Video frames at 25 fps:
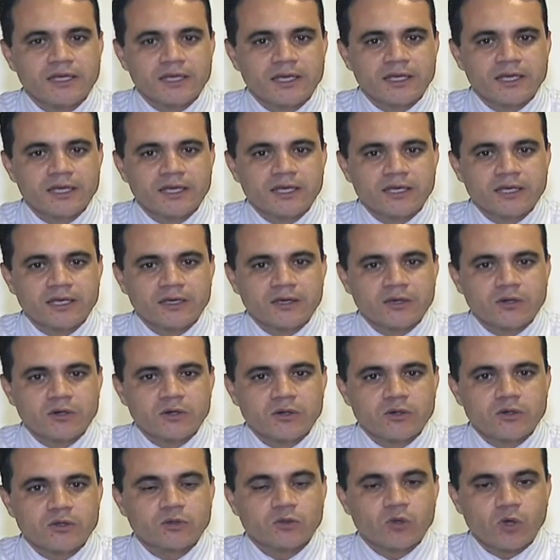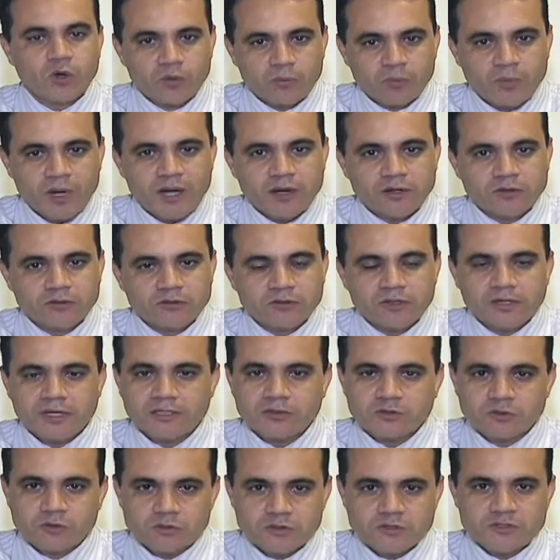é, normal em
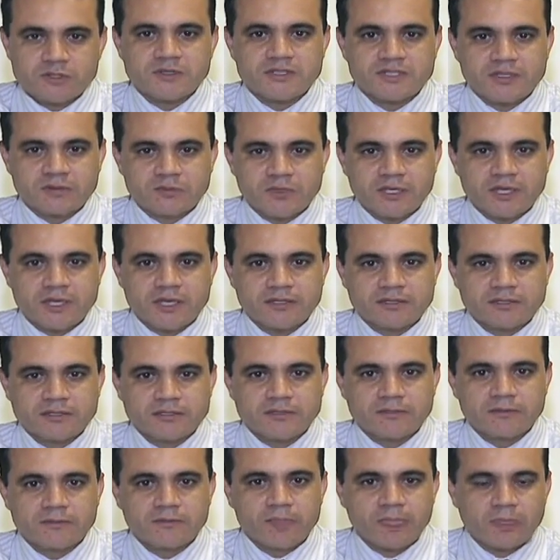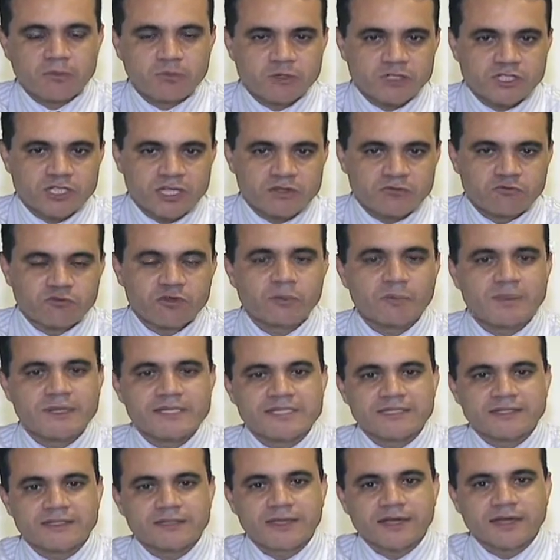todos os seus ambientes. O projeto foi
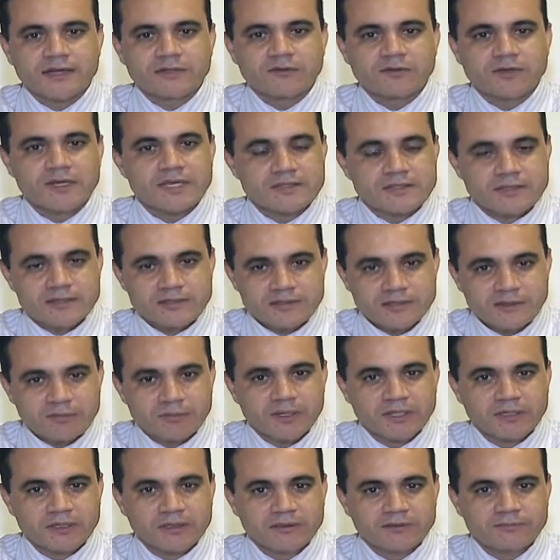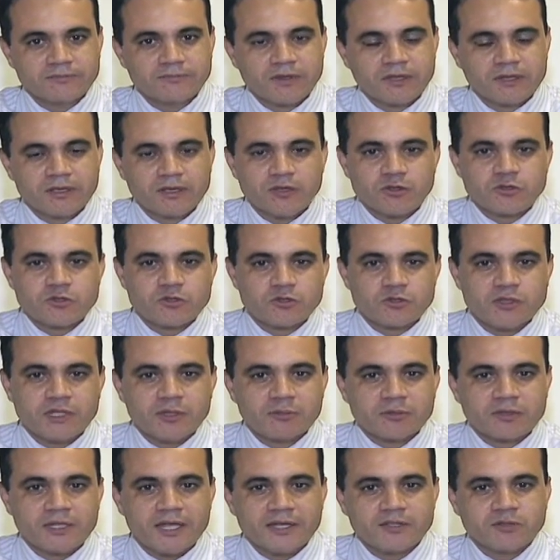apresentado esta semana. Eu sou o
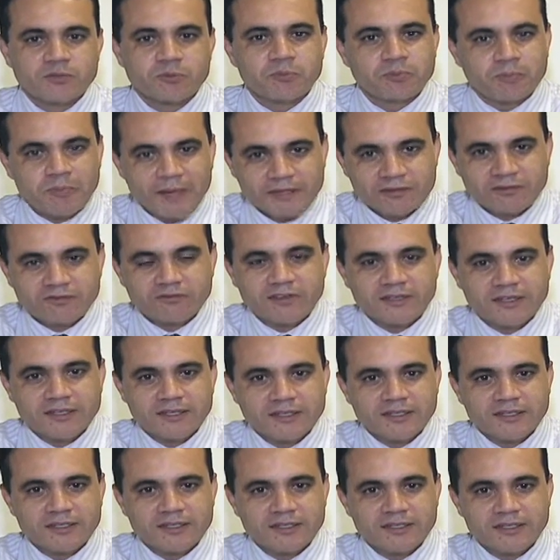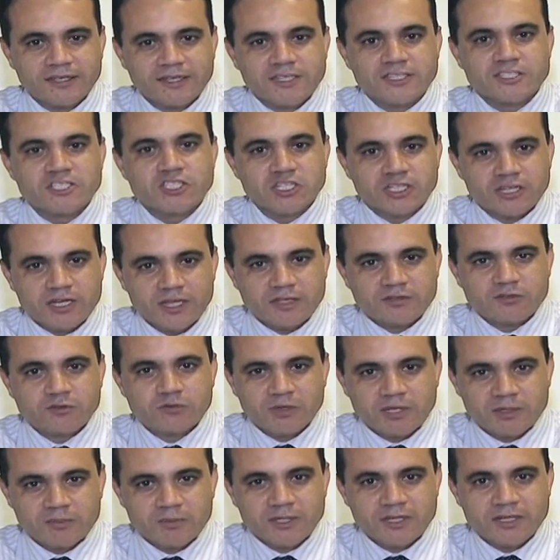deputado Padre Ferreira, direto do
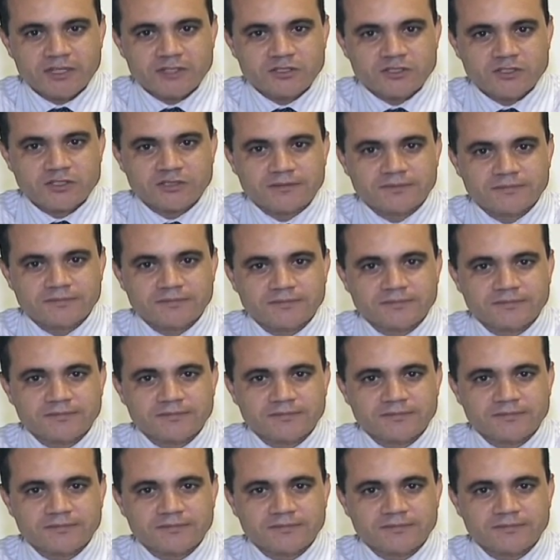gabinete.